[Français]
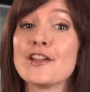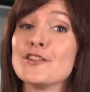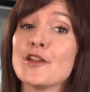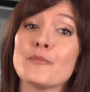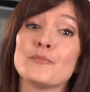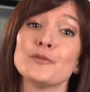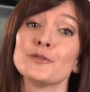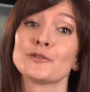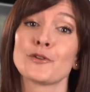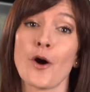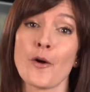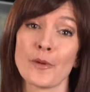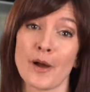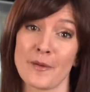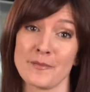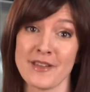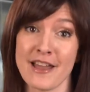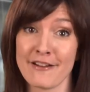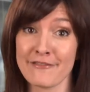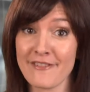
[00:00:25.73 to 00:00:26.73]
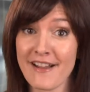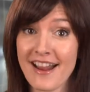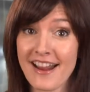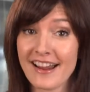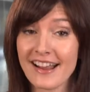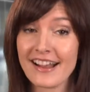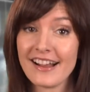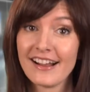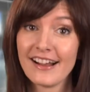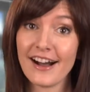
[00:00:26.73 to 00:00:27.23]
il n'y a plus de compromis à
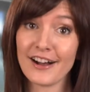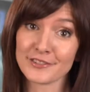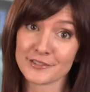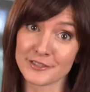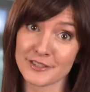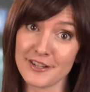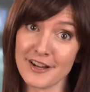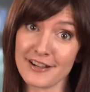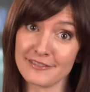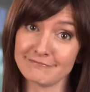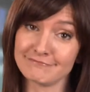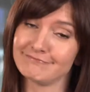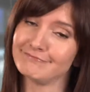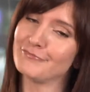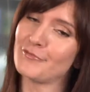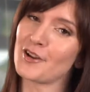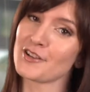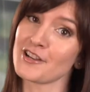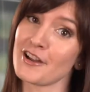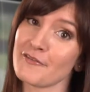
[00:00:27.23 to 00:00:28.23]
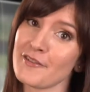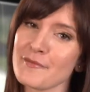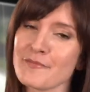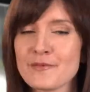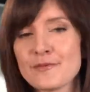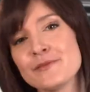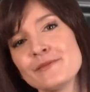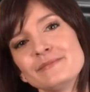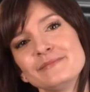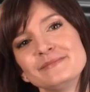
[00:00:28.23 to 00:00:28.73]
faire. En tout cas, moi, j'en fais
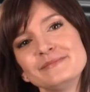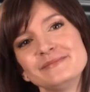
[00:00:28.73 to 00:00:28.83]
plus.